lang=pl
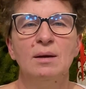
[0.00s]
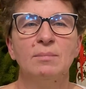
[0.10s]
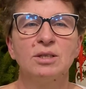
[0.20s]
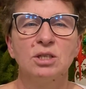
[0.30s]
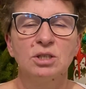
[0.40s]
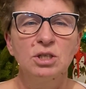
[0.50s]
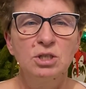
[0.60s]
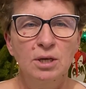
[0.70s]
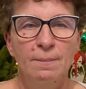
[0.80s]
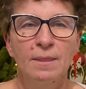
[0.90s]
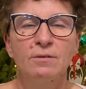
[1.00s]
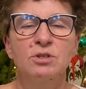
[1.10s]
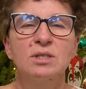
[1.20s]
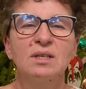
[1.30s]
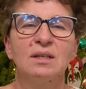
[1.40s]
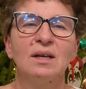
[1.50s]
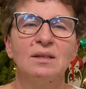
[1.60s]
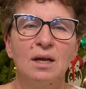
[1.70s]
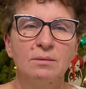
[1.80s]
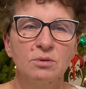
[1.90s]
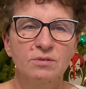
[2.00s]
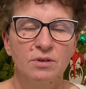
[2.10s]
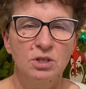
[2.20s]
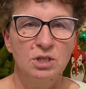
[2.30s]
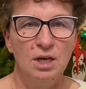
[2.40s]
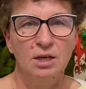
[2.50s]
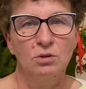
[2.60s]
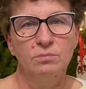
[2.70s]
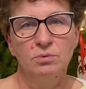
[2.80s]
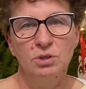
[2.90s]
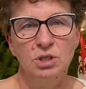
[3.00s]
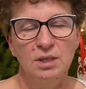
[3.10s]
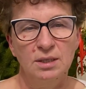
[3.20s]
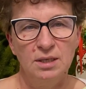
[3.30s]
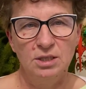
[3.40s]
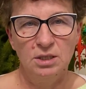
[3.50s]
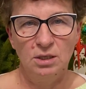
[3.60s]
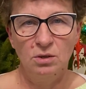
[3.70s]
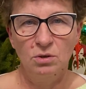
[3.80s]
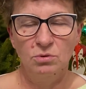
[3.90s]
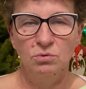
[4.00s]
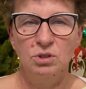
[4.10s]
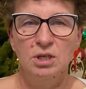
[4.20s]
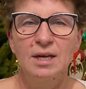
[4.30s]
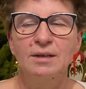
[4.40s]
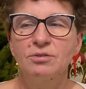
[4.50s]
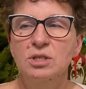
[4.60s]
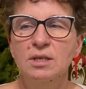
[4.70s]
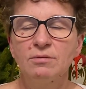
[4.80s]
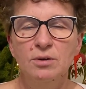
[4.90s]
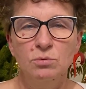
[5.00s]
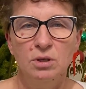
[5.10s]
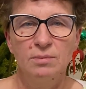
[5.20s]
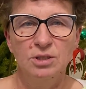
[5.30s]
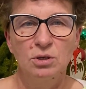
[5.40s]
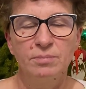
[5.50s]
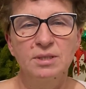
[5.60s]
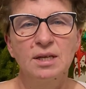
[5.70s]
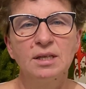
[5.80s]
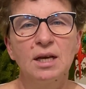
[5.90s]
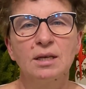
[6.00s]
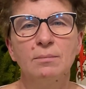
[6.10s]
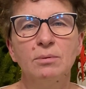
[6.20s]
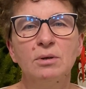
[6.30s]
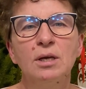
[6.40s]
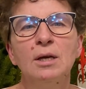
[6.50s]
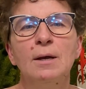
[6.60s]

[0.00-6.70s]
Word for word: macie też wszystkie dane atmosferyczne, jakie odbyły się na trasie tego lotu, czyli jakie wszystkie warunki macie opisane, jakie były